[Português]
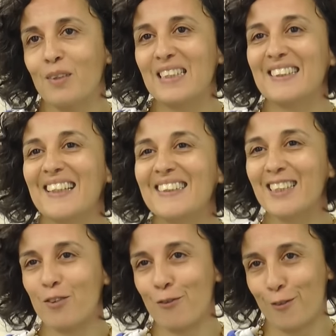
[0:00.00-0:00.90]
Mas
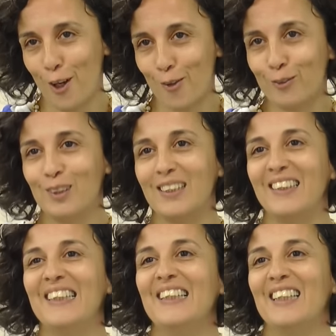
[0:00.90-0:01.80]
essa
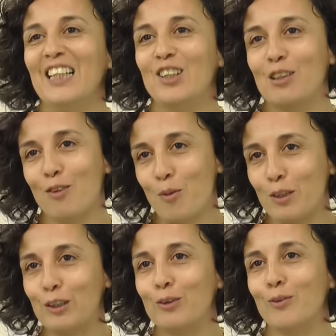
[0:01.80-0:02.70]
falta eu estava
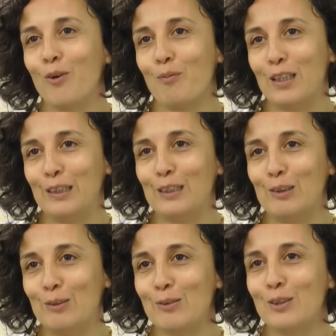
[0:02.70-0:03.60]
comentando com a Maria de
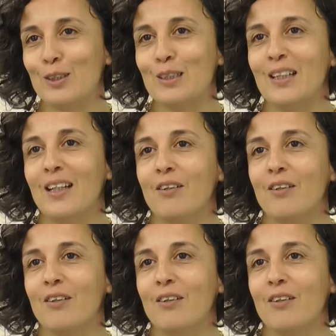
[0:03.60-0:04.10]
Lourdes,